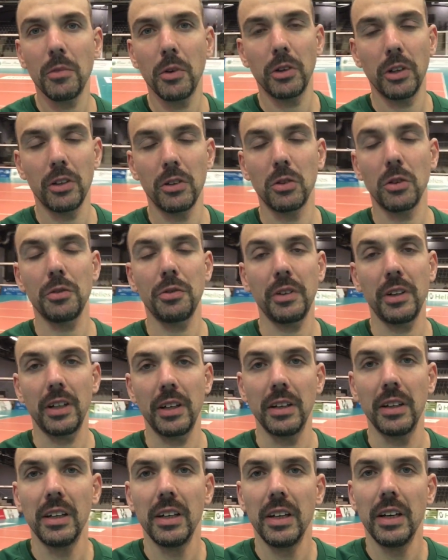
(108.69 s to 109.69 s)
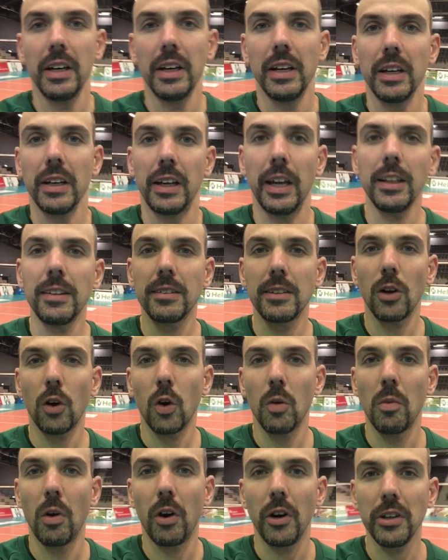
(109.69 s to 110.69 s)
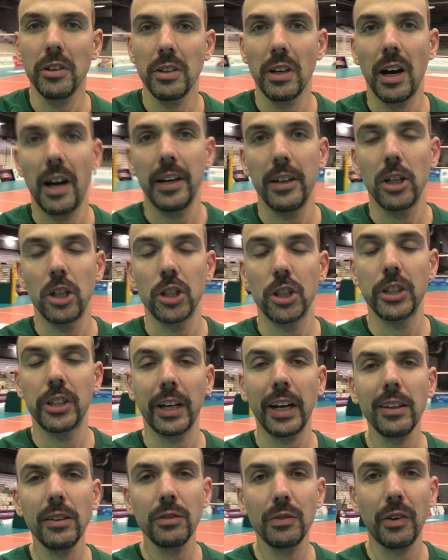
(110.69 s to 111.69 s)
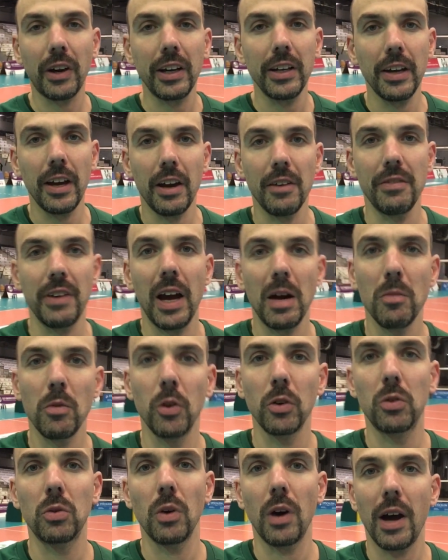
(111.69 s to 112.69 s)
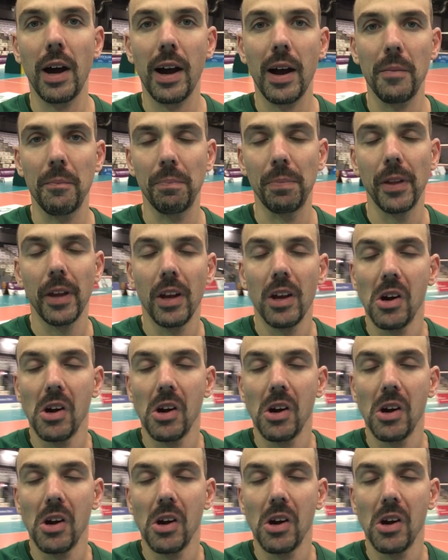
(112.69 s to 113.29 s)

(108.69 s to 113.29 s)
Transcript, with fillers: Und insofern geht es darum, heute eine stressfreie Erwärmung zu haben.